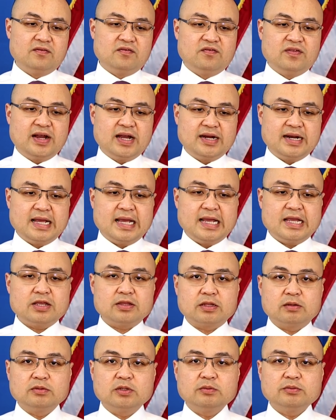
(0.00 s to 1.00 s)
và để
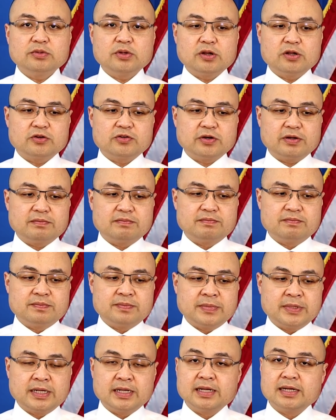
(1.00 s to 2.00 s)
cho tổng thống Donald
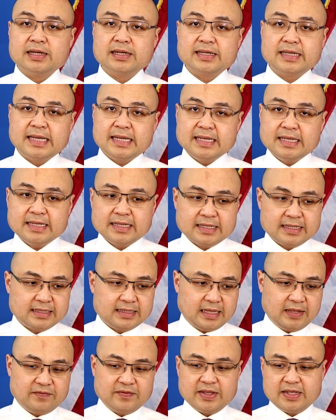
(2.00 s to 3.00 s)
Trump à, ký
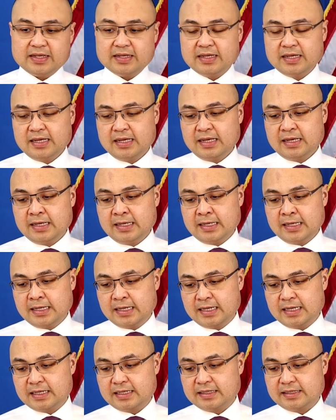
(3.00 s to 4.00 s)
tại vì
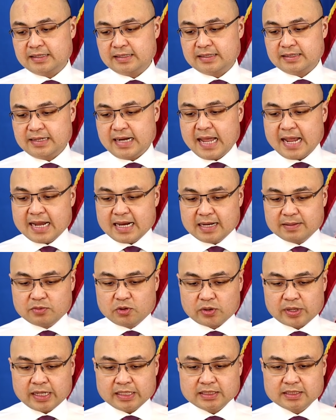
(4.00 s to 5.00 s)
à, đây là
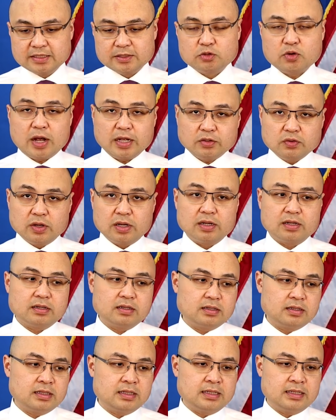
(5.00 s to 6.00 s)
một cái sự thỏa thuận
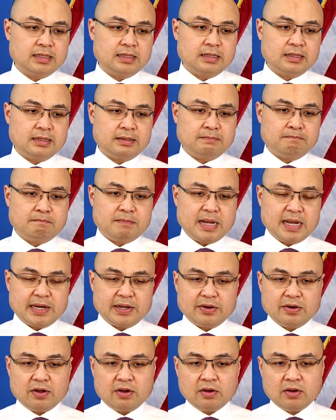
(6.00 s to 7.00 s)

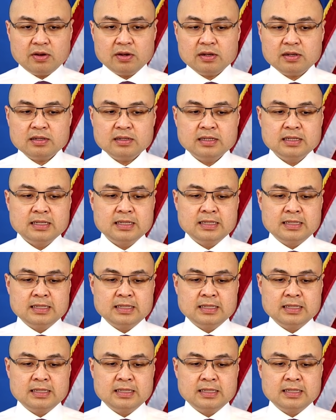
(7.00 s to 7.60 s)
mà nó